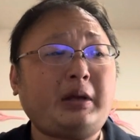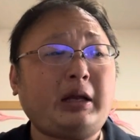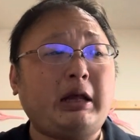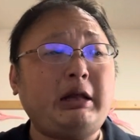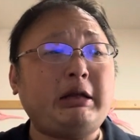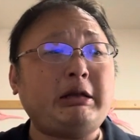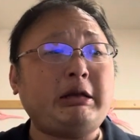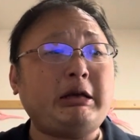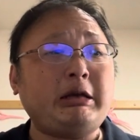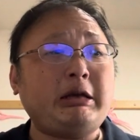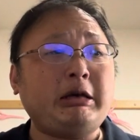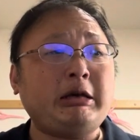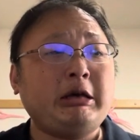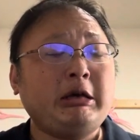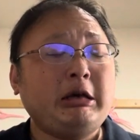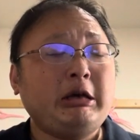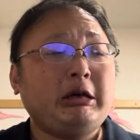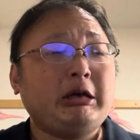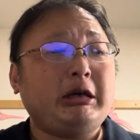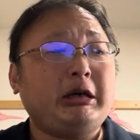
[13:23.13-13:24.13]
で、
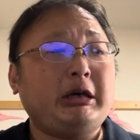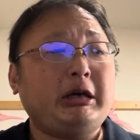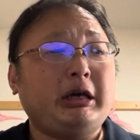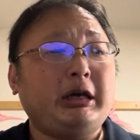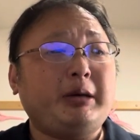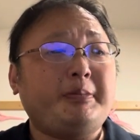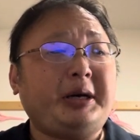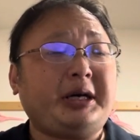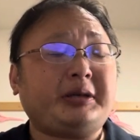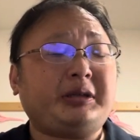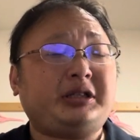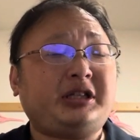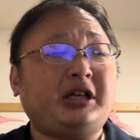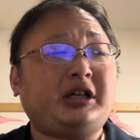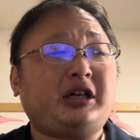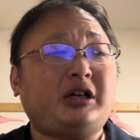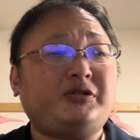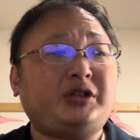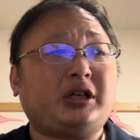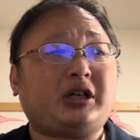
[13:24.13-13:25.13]
えー、まあ、正
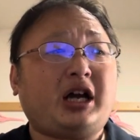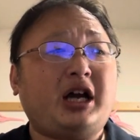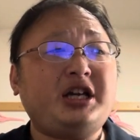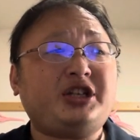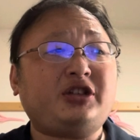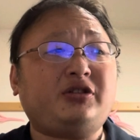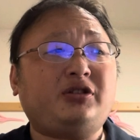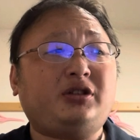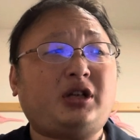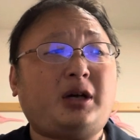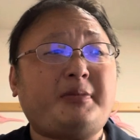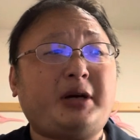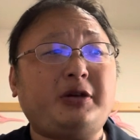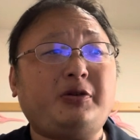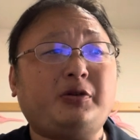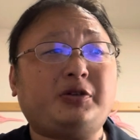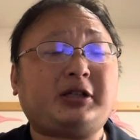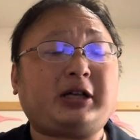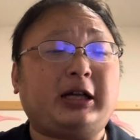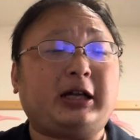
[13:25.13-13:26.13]
確には会社の名前
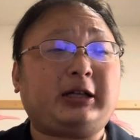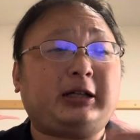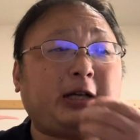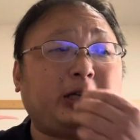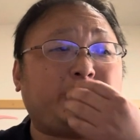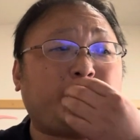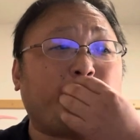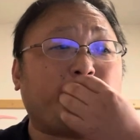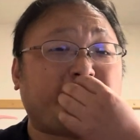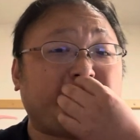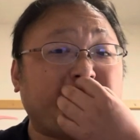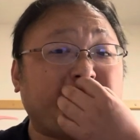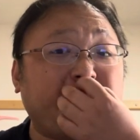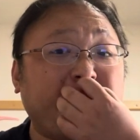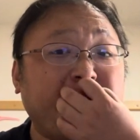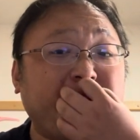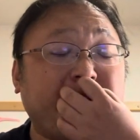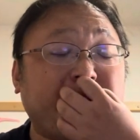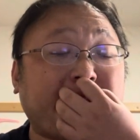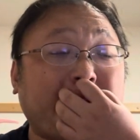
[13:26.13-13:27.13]
を使った上司
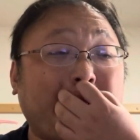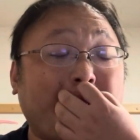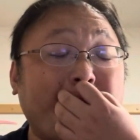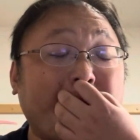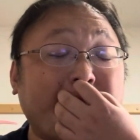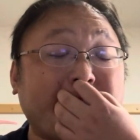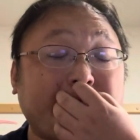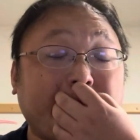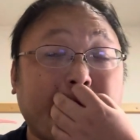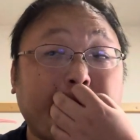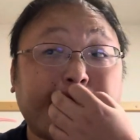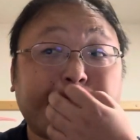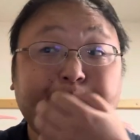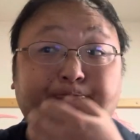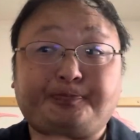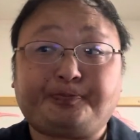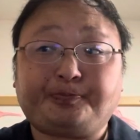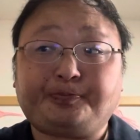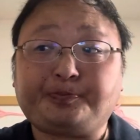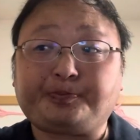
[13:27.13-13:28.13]
にされてまして、
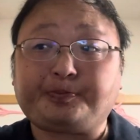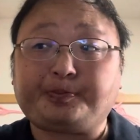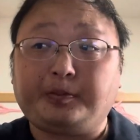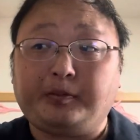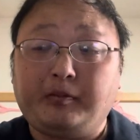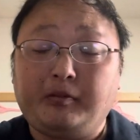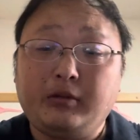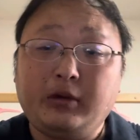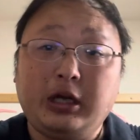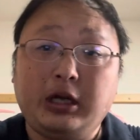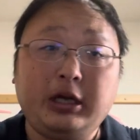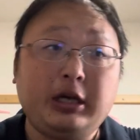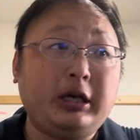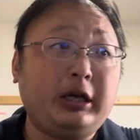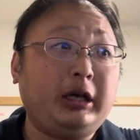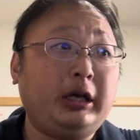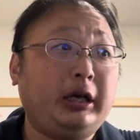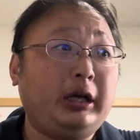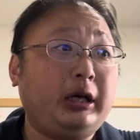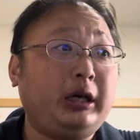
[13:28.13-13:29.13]

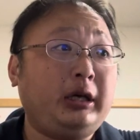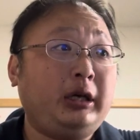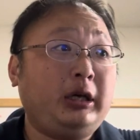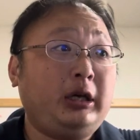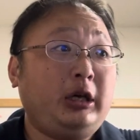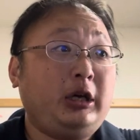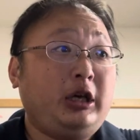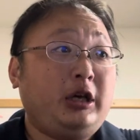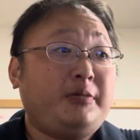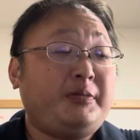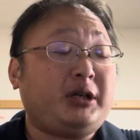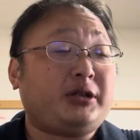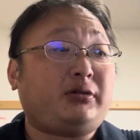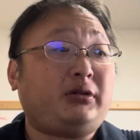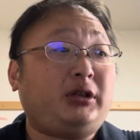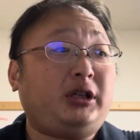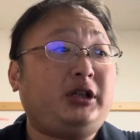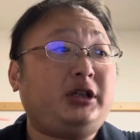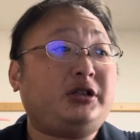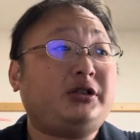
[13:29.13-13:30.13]
えー、まあ、そ
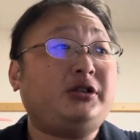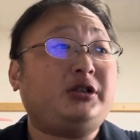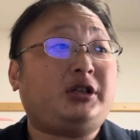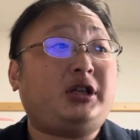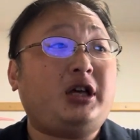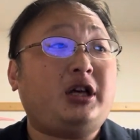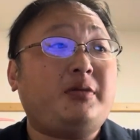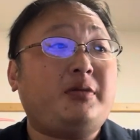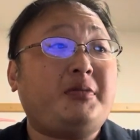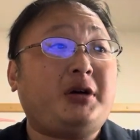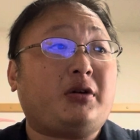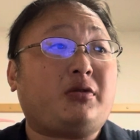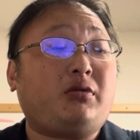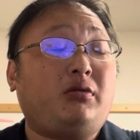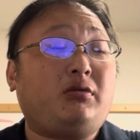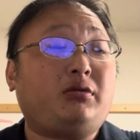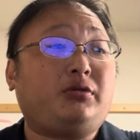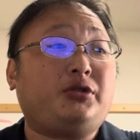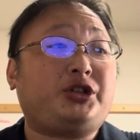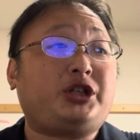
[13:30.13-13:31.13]
れについて、まあ、
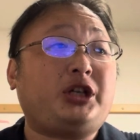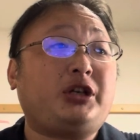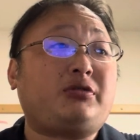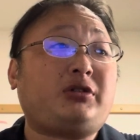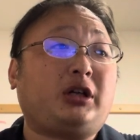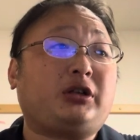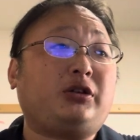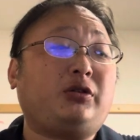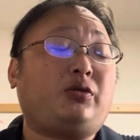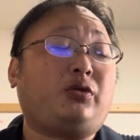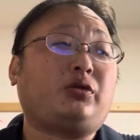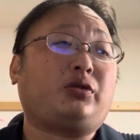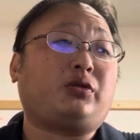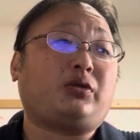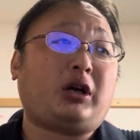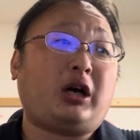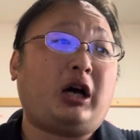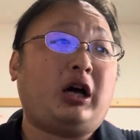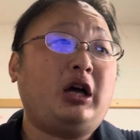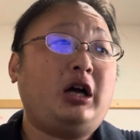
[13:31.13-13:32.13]
今後どうしていくかということと
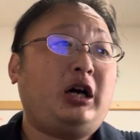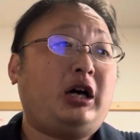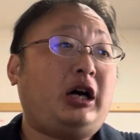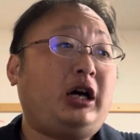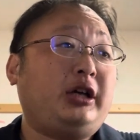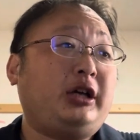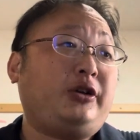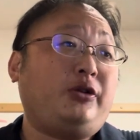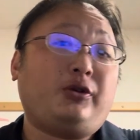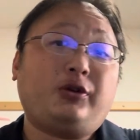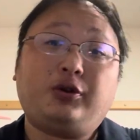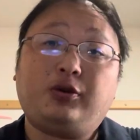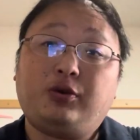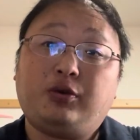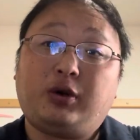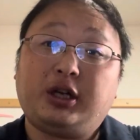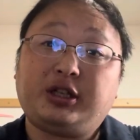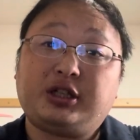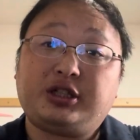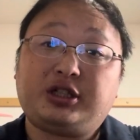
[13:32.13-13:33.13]
か、あいろいろ
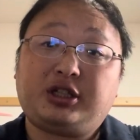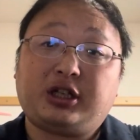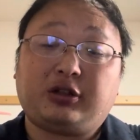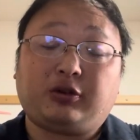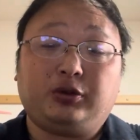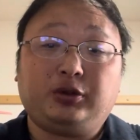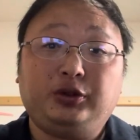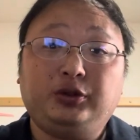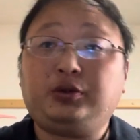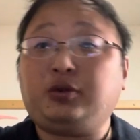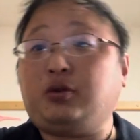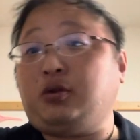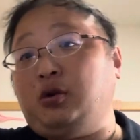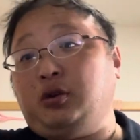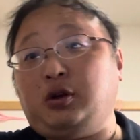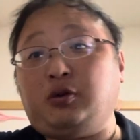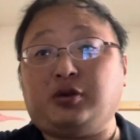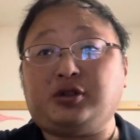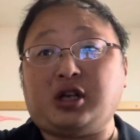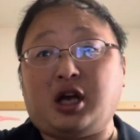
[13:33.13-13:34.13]
お話ししたというところ
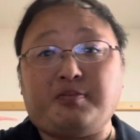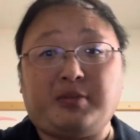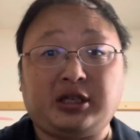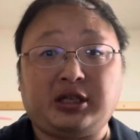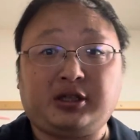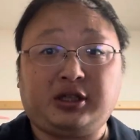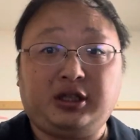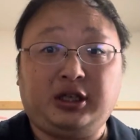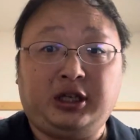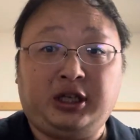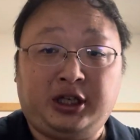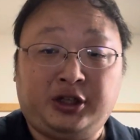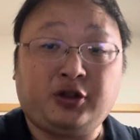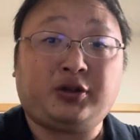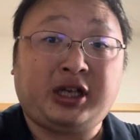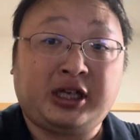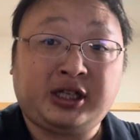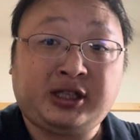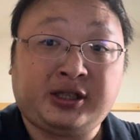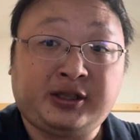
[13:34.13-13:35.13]
でございます。以
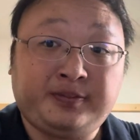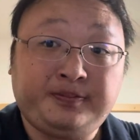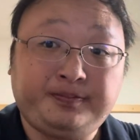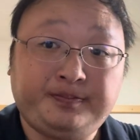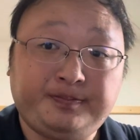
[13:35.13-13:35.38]
上です。